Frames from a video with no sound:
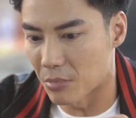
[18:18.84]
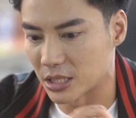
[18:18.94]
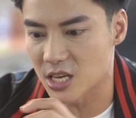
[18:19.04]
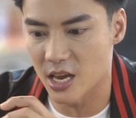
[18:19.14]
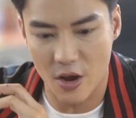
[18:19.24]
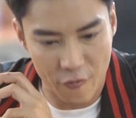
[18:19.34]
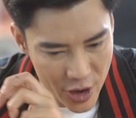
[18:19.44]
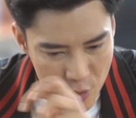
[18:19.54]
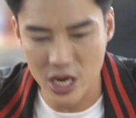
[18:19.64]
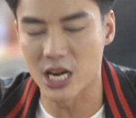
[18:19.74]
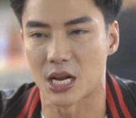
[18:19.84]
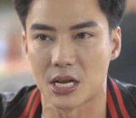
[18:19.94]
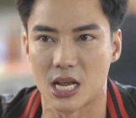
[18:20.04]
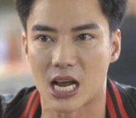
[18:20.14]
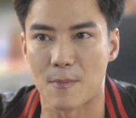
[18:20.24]
มันจะอีกฟิลหนึ่งเลยทั
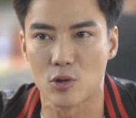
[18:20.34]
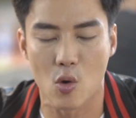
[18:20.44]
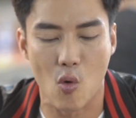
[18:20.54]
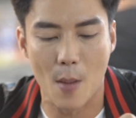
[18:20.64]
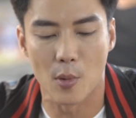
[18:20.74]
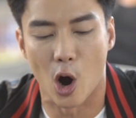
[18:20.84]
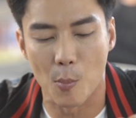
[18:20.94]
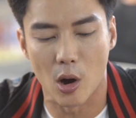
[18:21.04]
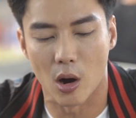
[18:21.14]
นทีครับ ด้วยความหอม